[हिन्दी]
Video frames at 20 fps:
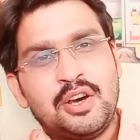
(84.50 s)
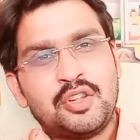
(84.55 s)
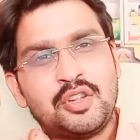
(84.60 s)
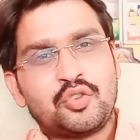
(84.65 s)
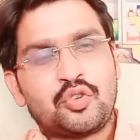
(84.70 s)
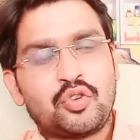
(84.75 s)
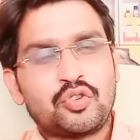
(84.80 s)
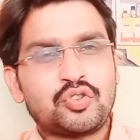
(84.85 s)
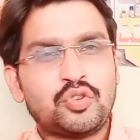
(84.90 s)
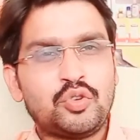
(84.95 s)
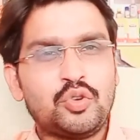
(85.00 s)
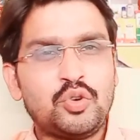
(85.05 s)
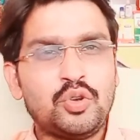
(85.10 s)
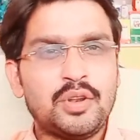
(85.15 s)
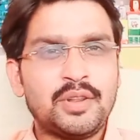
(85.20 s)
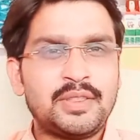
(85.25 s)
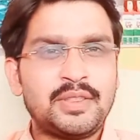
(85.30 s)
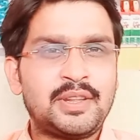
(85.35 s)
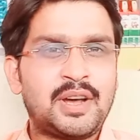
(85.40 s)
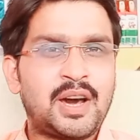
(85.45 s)

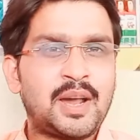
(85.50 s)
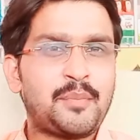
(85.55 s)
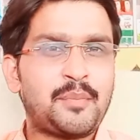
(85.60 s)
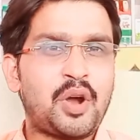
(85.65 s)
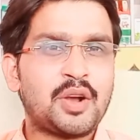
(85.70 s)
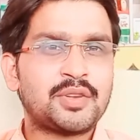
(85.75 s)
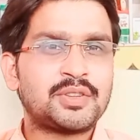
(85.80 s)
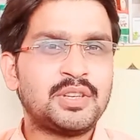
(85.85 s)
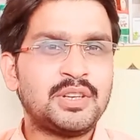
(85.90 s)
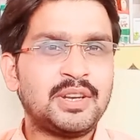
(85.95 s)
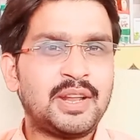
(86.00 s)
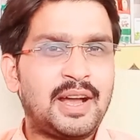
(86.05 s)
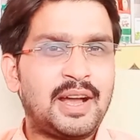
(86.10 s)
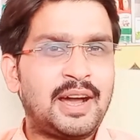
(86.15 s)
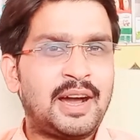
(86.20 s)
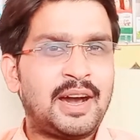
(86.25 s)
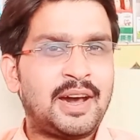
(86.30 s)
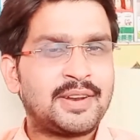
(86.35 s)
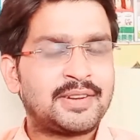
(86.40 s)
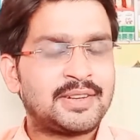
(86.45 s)
दोस्तों नार्मॉक्सिन
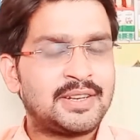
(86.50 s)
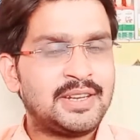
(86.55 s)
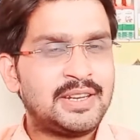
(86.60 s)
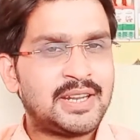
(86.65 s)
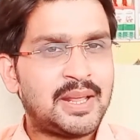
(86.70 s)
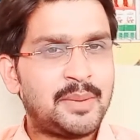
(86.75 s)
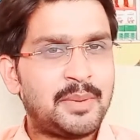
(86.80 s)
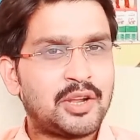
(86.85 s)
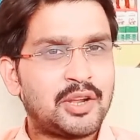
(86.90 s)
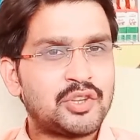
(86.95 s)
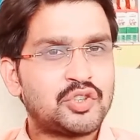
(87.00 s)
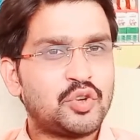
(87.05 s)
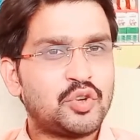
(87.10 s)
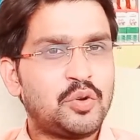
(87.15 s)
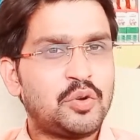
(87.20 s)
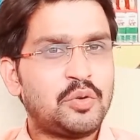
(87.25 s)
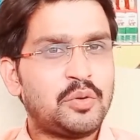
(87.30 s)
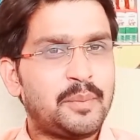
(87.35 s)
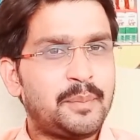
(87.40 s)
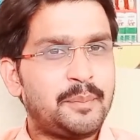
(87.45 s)
आपटी टेबलेट का जो
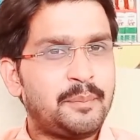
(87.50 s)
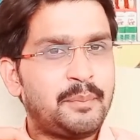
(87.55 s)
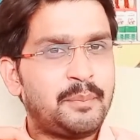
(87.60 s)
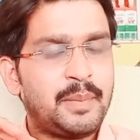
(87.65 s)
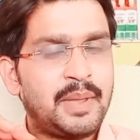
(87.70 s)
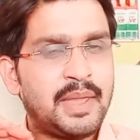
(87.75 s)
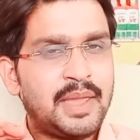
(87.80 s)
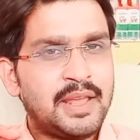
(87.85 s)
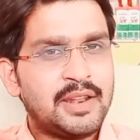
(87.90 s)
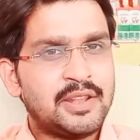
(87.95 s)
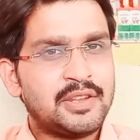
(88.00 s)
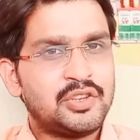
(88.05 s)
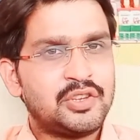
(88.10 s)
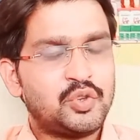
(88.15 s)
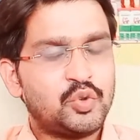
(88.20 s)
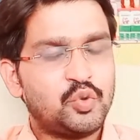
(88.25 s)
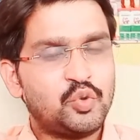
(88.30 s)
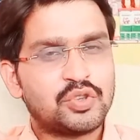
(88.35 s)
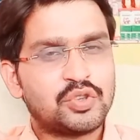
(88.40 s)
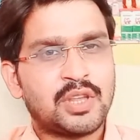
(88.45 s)
मेन
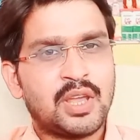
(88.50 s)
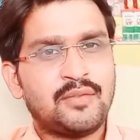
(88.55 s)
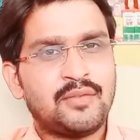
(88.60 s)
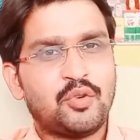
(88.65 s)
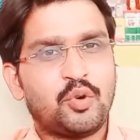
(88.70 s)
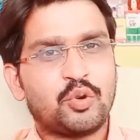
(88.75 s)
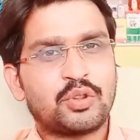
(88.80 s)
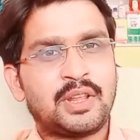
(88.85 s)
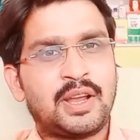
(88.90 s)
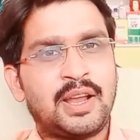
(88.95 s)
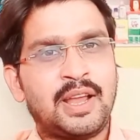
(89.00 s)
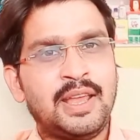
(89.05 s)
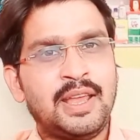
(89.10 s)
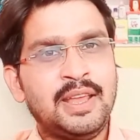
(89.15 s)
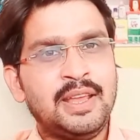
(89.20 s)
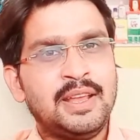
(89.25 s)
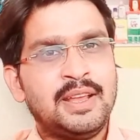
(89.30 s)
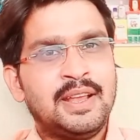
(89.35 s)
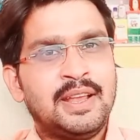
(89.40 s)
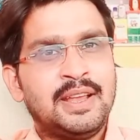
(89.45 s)
यूज़ है वो होता
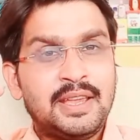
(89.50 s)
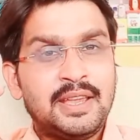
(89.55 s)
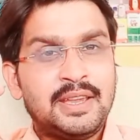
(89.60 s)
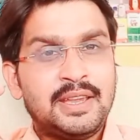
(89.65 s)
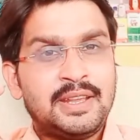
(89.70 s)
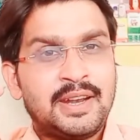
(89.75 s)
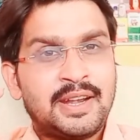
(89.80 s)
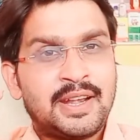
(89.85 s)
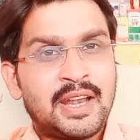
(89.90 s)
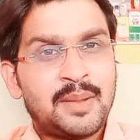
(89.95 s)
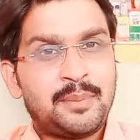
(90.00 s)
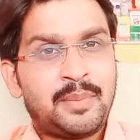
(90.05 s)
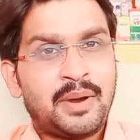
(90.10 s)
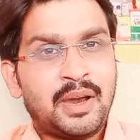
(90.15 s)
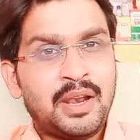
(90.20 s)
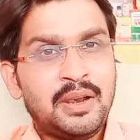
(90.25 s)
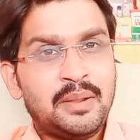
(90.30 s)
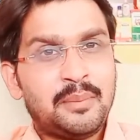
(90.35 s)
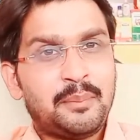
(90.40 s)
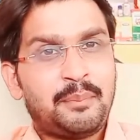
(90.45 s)
है
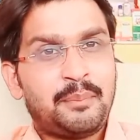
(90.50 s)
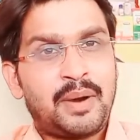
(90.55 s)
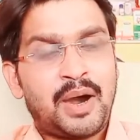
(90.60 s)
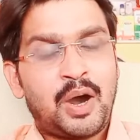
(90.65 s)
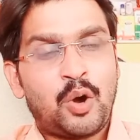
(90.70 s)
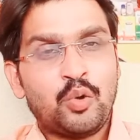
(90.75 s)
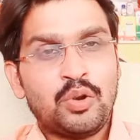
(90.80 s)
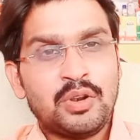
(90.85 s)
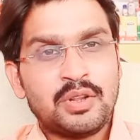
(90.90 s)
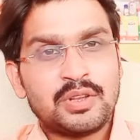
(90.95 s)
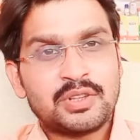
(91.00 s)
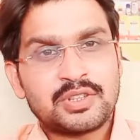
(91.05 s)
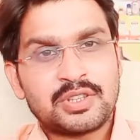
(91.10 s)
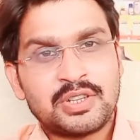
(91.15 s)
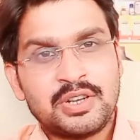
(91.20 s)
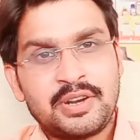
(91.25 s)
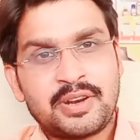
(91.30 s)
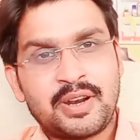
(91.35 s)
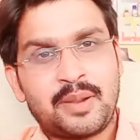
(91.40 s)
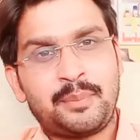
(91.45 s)
इरिटेबल बाउल
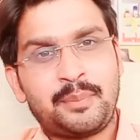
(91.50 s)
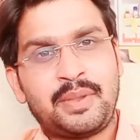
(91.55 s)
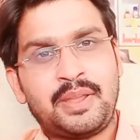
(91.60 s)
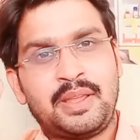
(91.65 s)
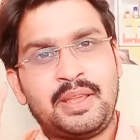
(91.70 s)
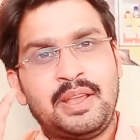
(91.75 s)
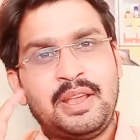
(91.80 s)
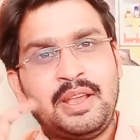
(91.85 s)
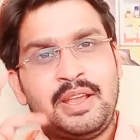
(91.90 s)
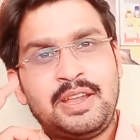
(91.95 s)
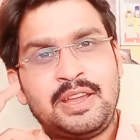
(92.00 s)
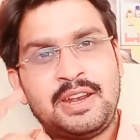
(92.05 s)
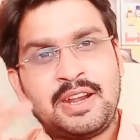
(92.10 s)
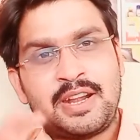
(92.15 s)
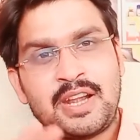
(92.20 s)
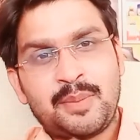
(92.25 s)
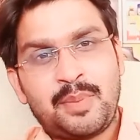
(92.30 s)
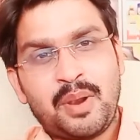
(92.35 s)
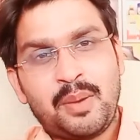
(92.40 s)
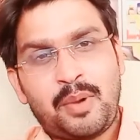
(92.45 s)
सिंड्रम में
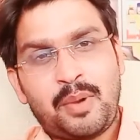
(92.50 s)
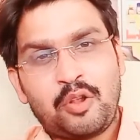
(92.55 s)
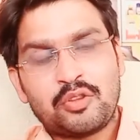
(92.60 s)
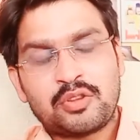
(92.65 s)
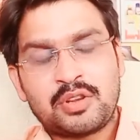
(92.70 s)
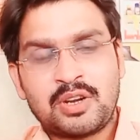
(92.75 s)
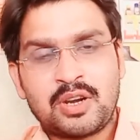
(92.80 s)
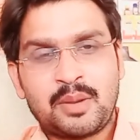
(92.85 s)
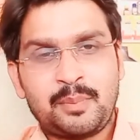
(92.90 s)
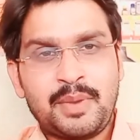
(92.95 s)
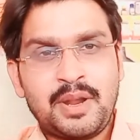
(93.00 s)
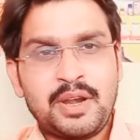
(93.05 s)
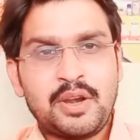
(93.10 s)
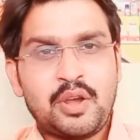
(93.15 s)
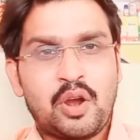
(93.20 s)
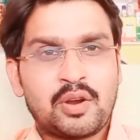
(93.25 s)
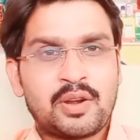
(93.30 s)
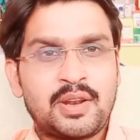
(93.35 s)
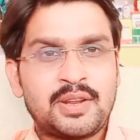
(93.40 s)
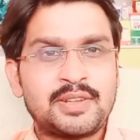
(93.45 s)
इरिटेबल बाउल सिंड्रम में
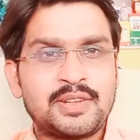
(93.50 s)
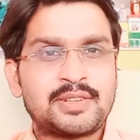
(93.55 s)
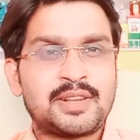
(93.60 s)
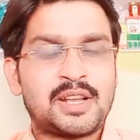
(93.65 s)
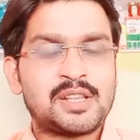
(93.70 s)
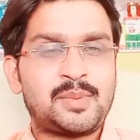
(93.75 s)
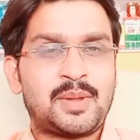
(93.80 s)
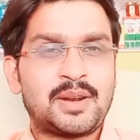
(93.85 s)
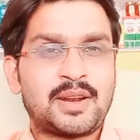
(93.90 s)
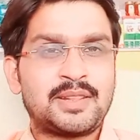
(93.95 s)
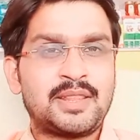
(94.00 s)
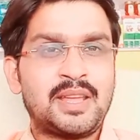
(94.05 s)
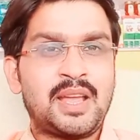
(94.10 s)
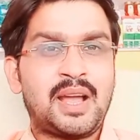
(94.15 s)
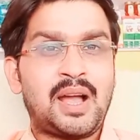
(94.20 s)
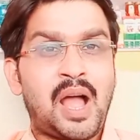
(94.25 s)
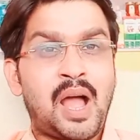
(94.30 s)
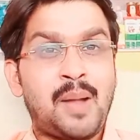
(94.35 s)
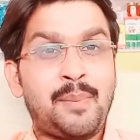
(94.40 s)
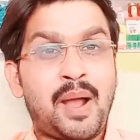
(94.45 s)
डॉक्टर्स इसका इस्तेमाल करते
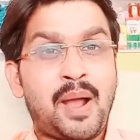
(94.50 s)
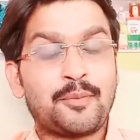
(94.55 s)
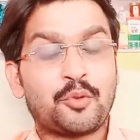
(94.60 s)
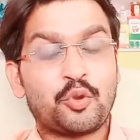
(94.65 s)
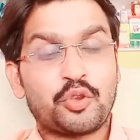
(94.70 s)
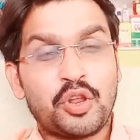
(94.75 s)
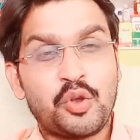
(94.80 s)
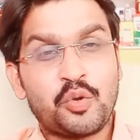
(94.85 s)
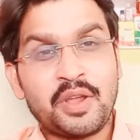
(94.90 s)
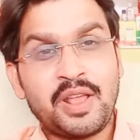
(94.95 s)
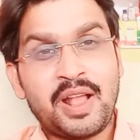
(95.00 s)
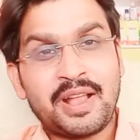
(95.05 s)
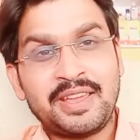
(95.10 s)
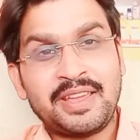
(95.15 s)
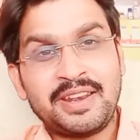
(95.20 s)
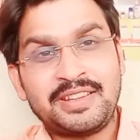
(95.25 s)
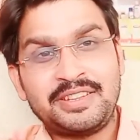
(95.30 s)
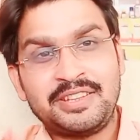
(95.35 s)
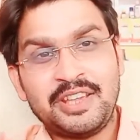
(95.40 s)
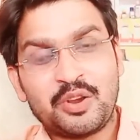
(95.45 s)
हैं अब आप सोच रहे होंगे
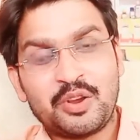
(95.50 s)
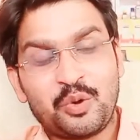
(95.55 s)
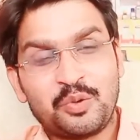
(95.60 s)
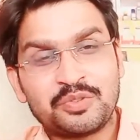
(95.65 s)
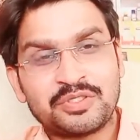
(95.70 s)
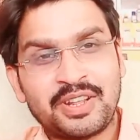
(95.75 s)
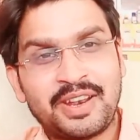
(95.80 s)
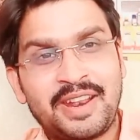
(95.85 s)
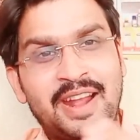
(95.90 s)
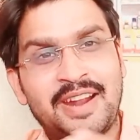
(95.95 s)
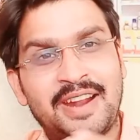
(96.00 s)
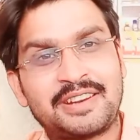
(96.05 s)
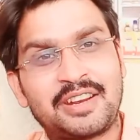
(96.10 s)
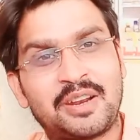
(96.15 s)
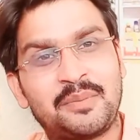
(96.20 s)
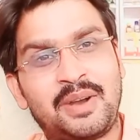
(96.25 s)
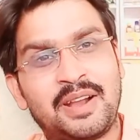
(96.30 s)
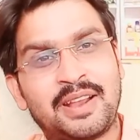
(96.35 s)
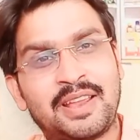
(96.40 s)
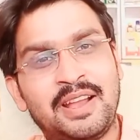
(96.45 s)
आखिर ये कौन सा नया
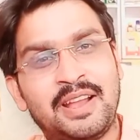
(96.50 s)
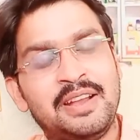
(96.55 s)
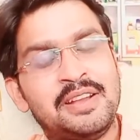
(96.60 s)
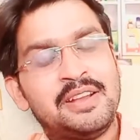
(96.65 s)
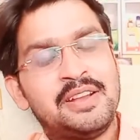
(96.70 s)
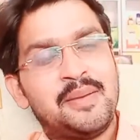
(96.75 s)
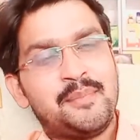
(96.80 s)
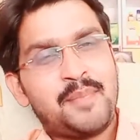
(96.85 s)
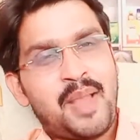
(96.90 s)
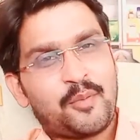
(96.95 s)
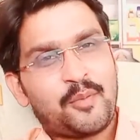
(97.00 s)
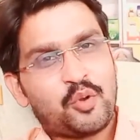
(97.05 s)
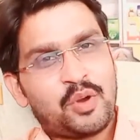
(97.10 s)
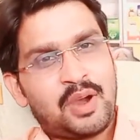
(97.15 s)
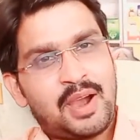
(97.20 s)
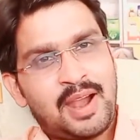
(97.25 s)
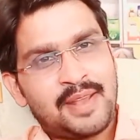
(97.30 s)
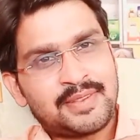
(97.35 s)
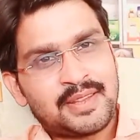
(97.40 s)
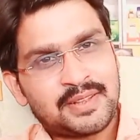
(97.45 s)
टर्म आ गया मैं आपको
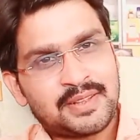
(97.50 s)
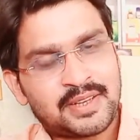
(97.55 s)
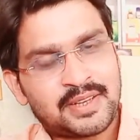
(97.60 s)
आसान